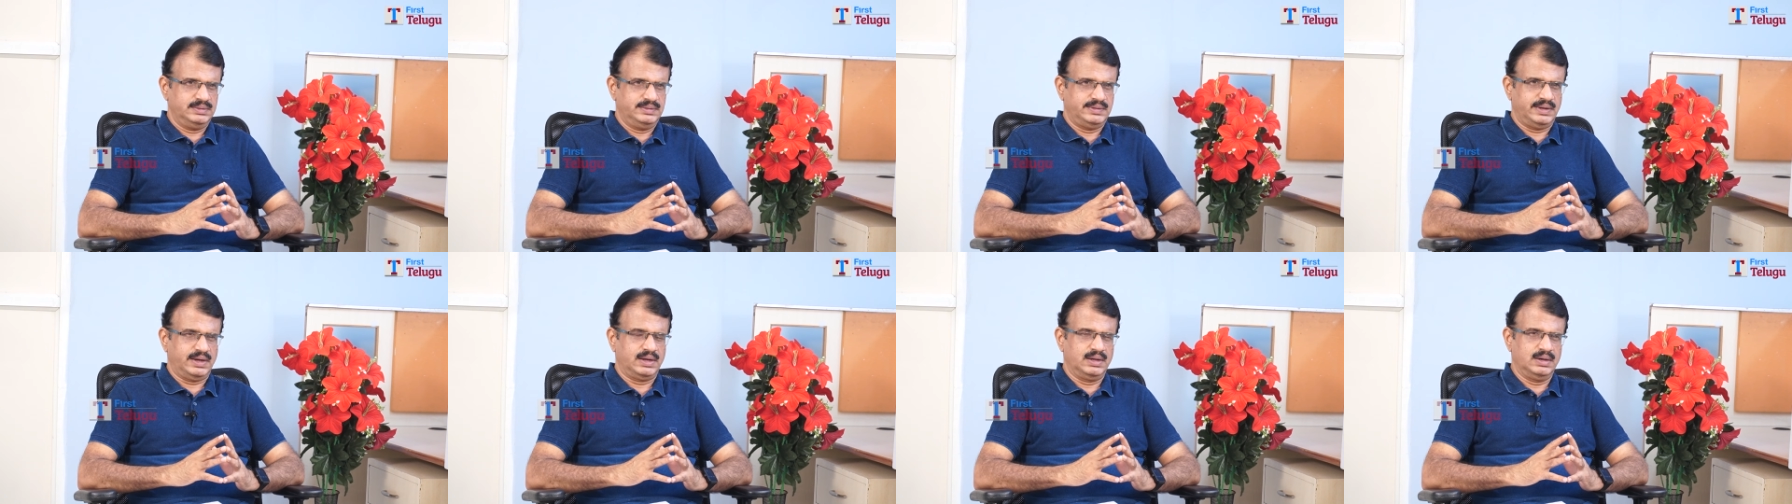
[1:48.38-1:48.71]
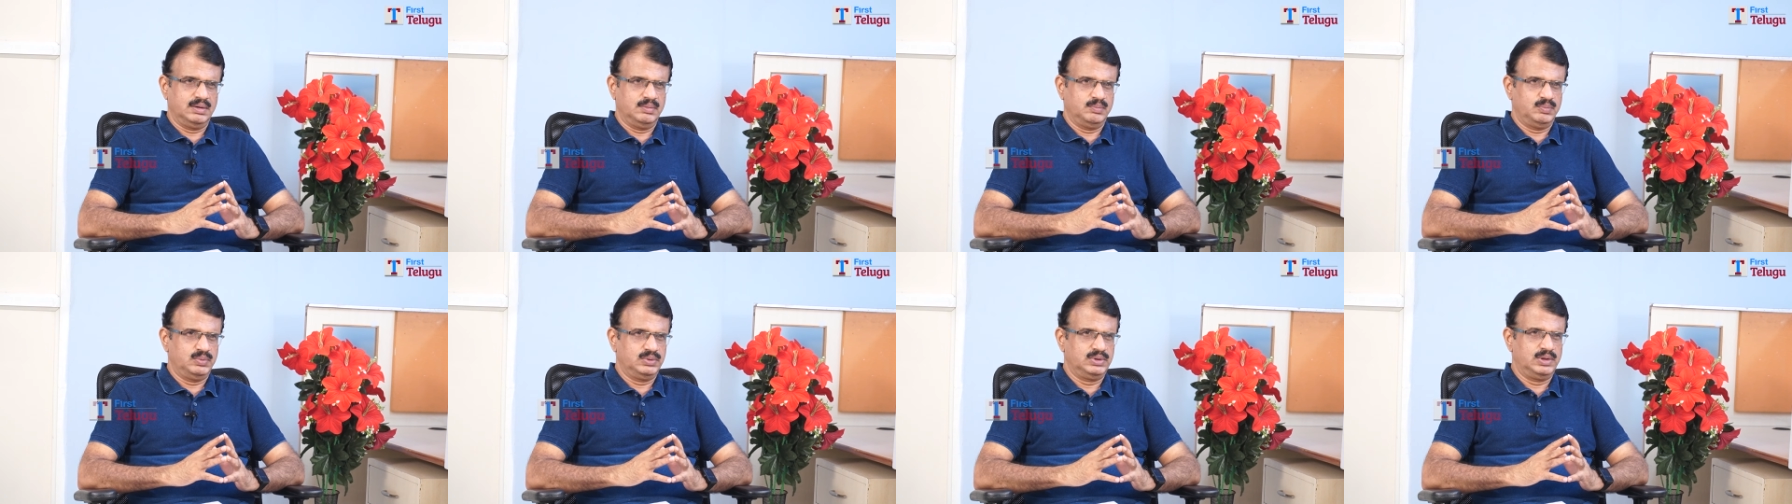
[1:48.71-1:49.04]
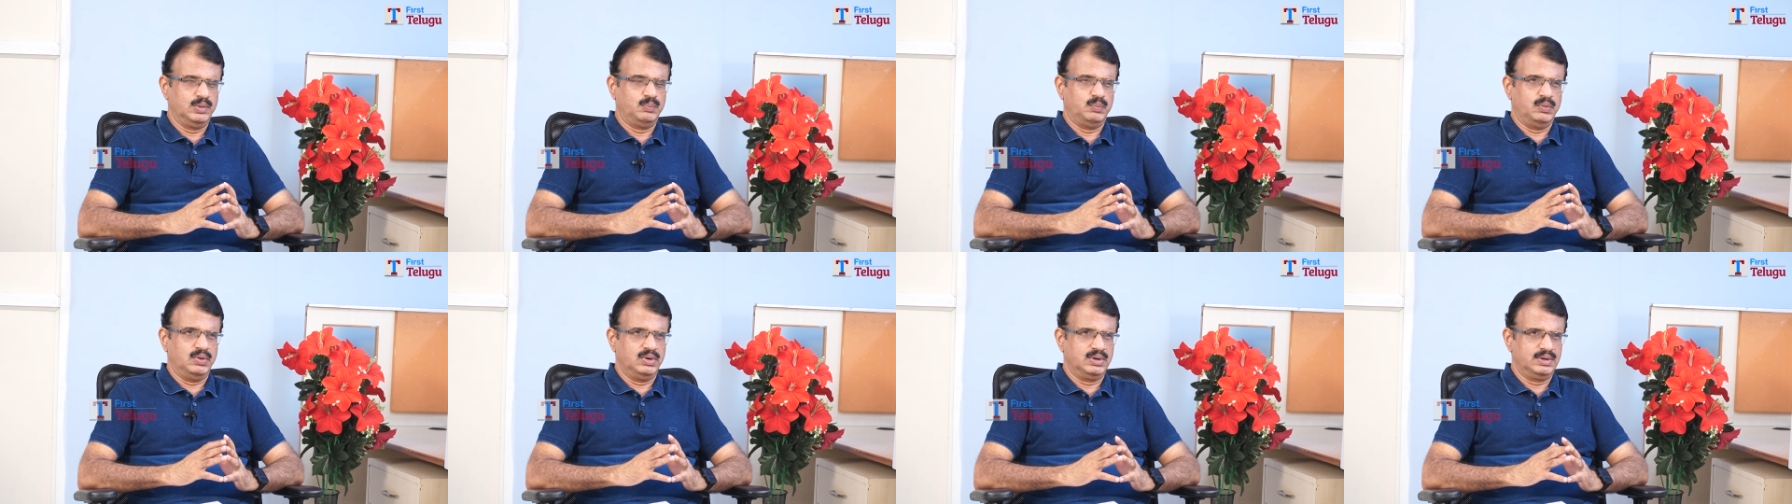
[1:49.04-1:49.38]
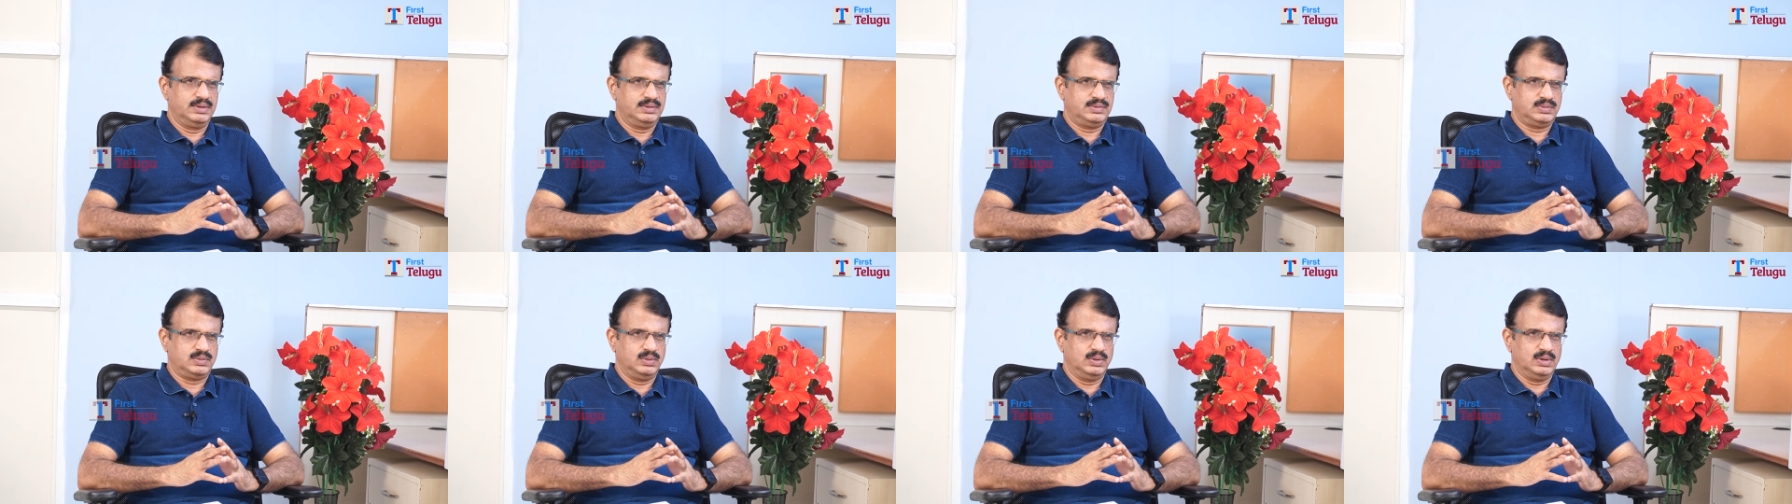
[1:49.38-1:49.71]
జగన్ బుద్ధి
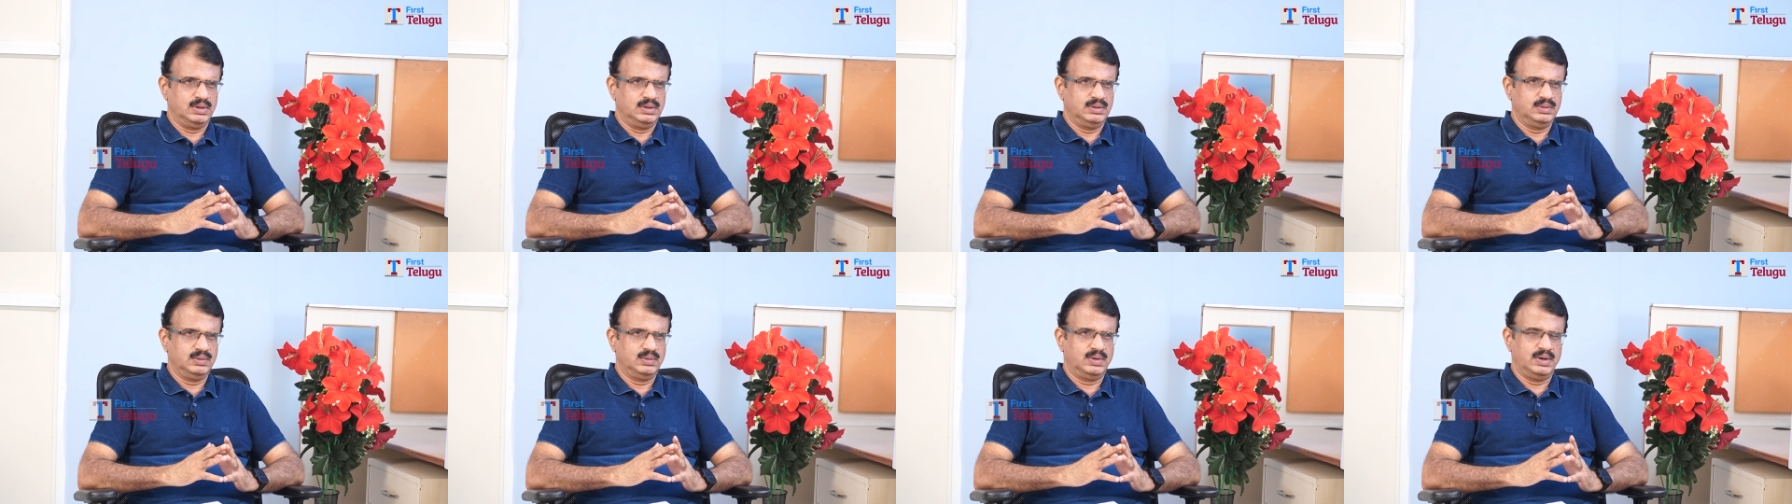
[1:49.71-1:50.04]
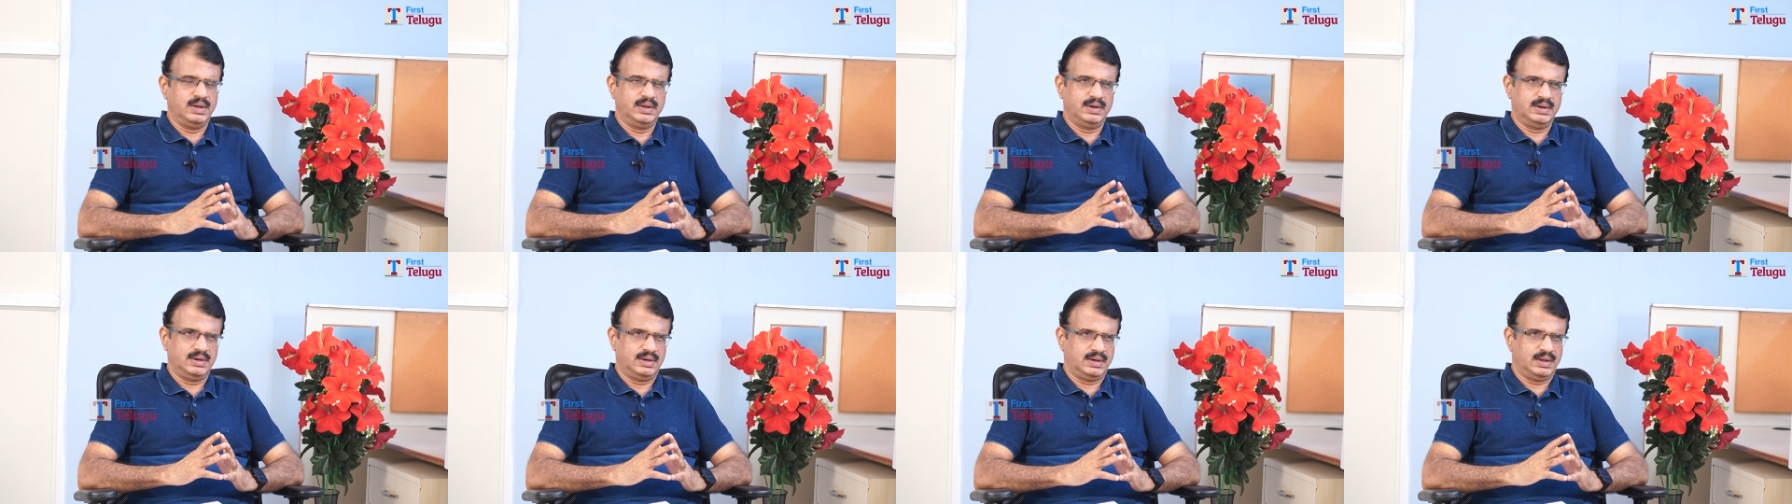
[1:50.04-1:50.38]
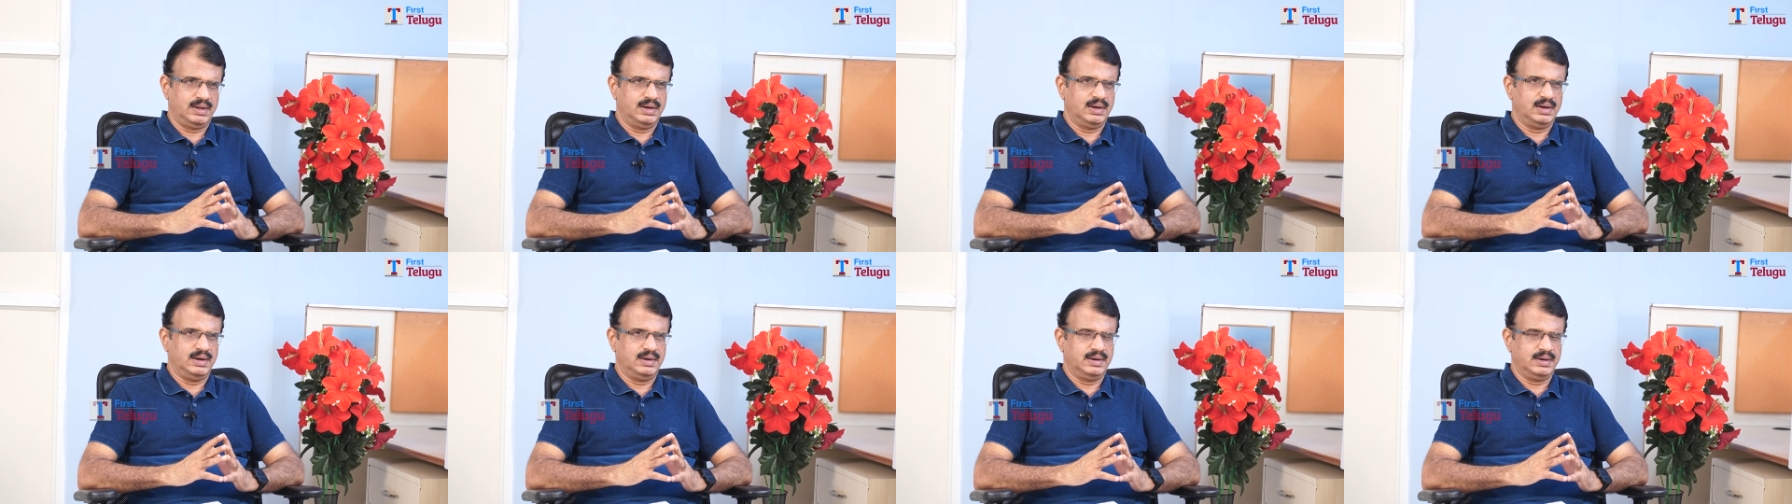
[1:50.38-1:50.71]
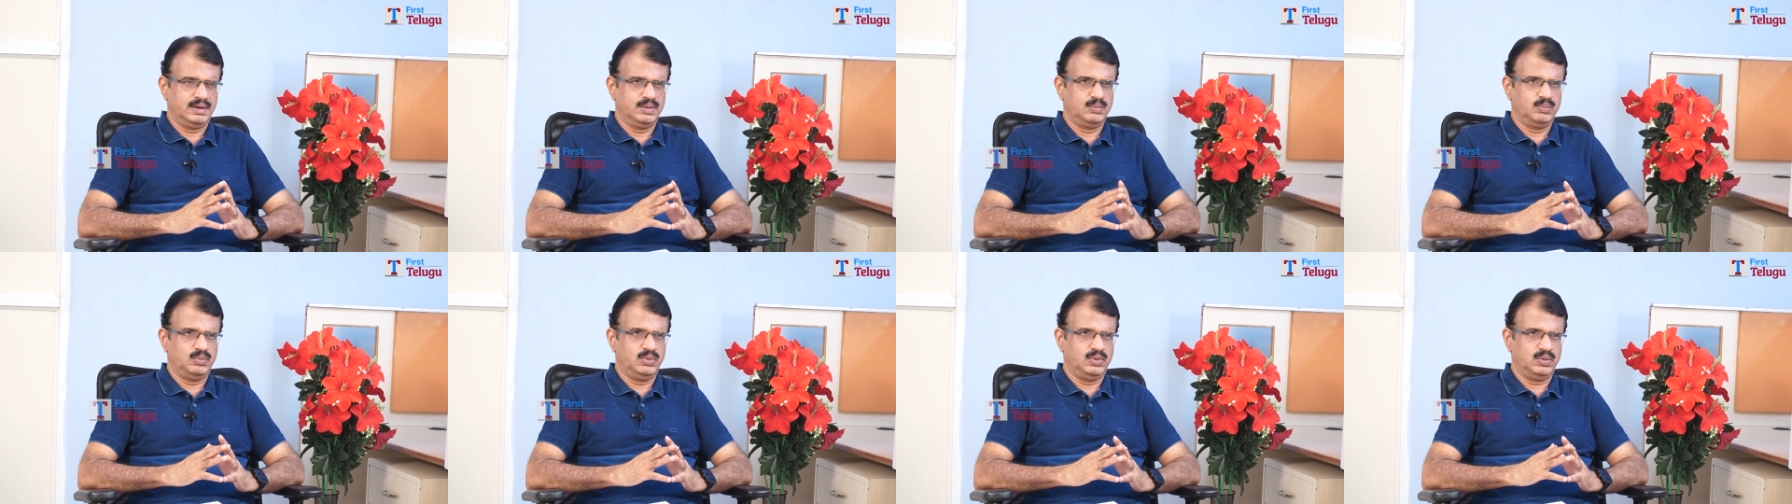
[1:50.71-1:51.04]
పోనిచ్చుకోలేదు డైరెక్ట్గా
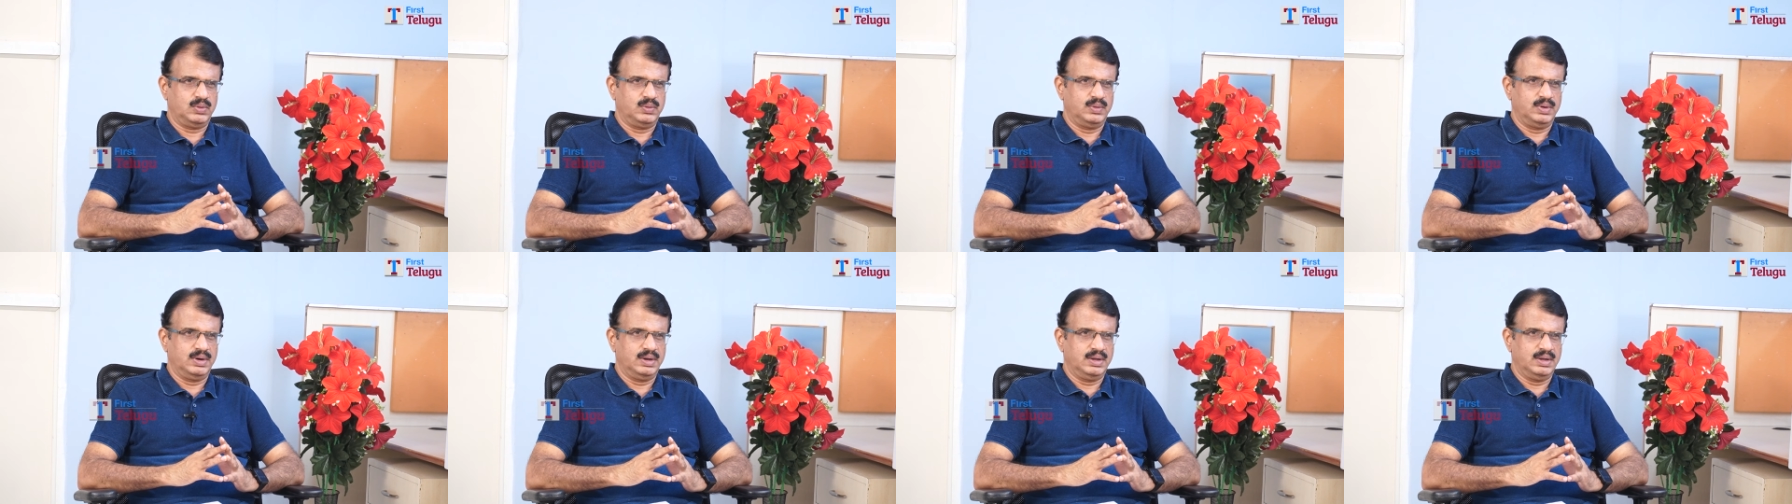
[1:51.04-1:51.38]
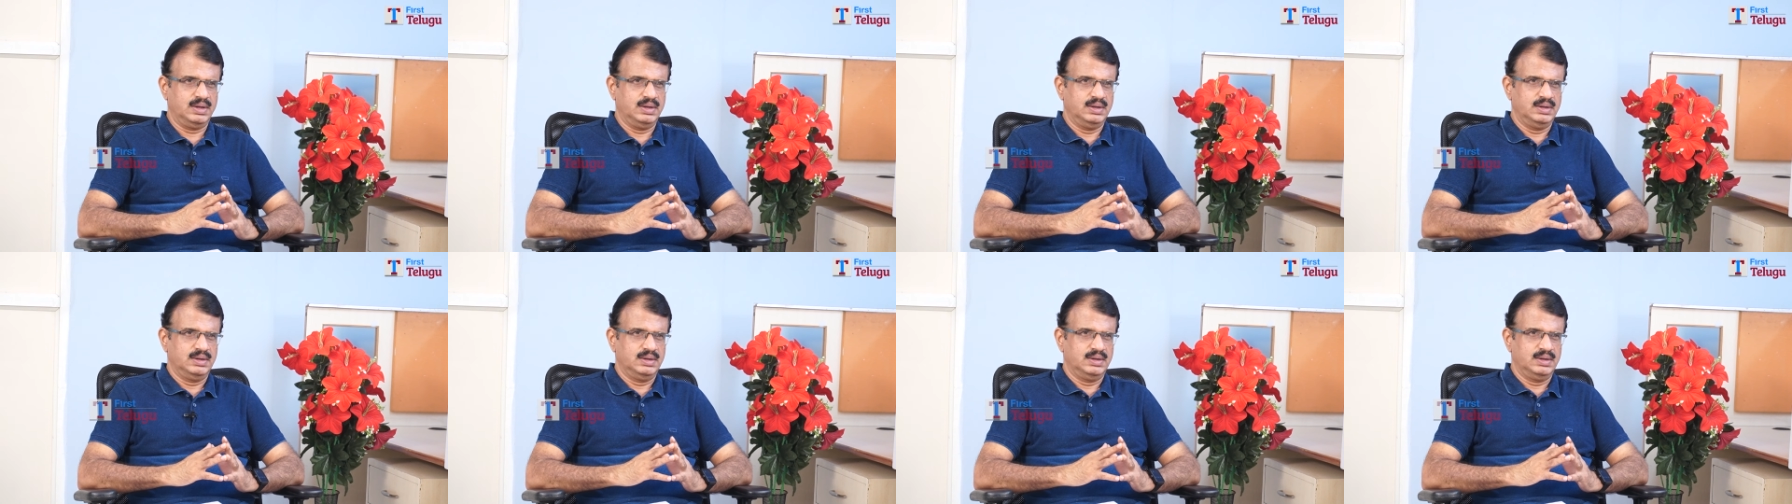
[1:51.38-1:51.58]
లండన్ పోకుండా